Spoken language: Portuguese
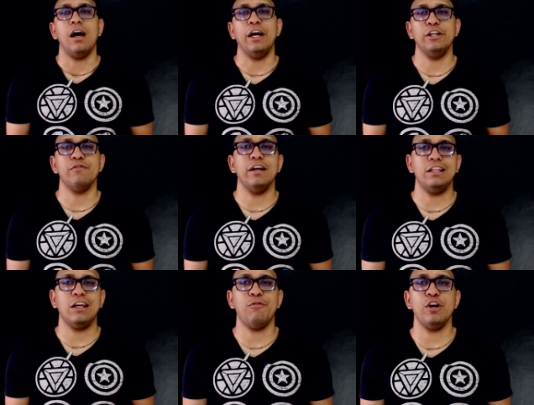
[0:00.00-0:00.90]
a gente vai
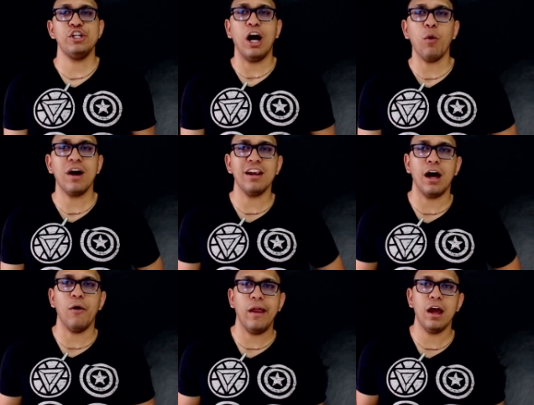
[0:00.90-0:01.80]
ter que fechar o
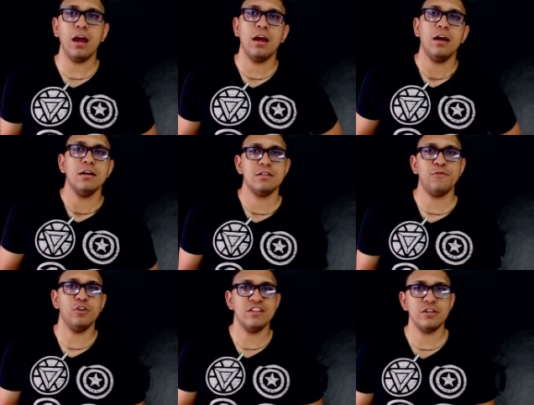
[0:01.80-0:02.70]
canal, né?
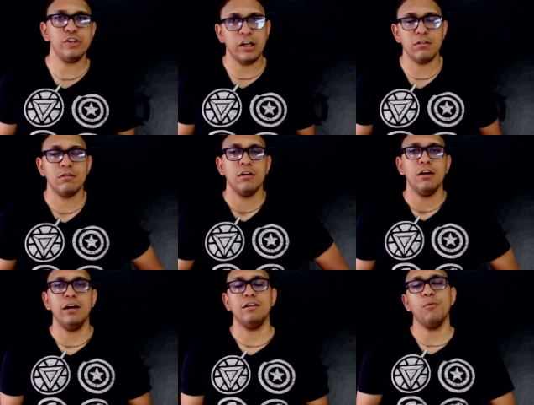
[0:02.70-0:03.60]
Se for desse jeito.
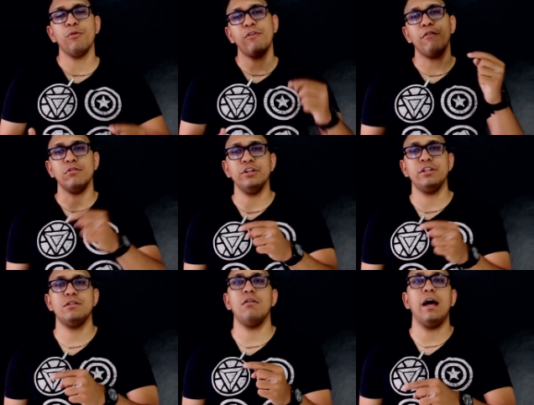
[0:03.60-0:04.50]
Então, por favor,
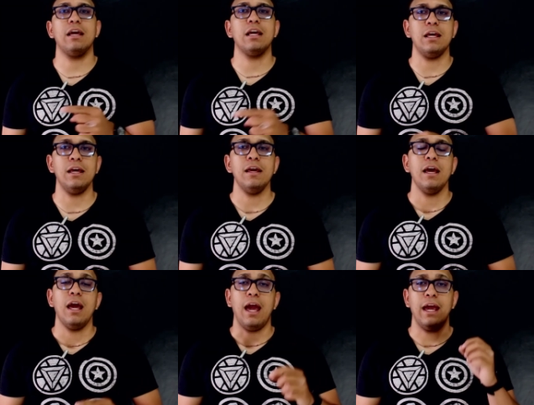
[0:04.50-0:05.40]
deixa seu like
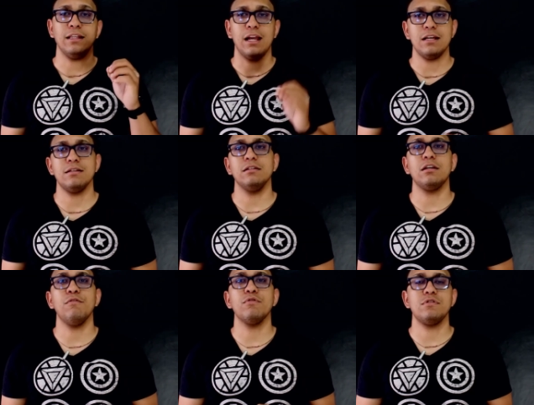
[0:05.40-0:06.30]
aqui. É
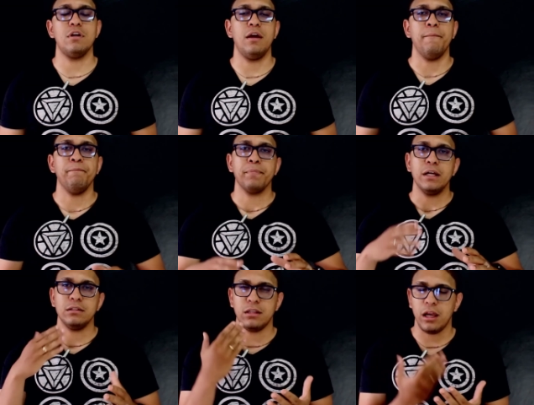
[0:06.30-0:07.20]
interessante que você
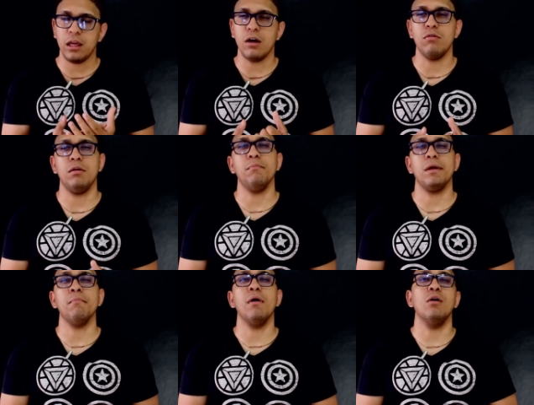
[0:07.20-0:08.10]
tenha
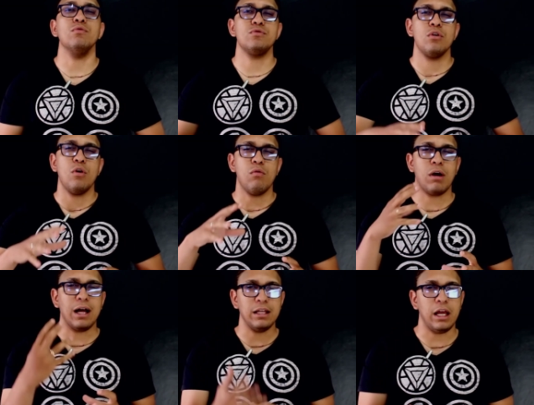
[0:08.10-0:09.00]
em mãos
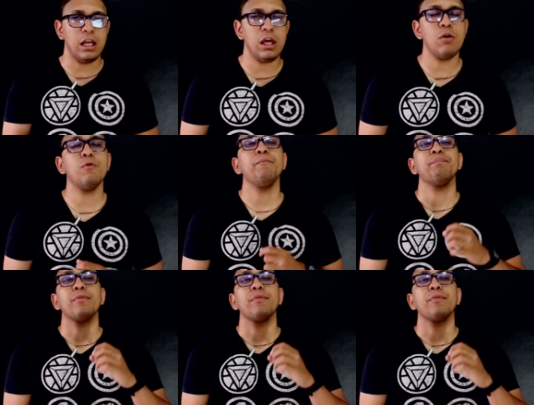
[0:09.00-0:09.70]
um caderninho,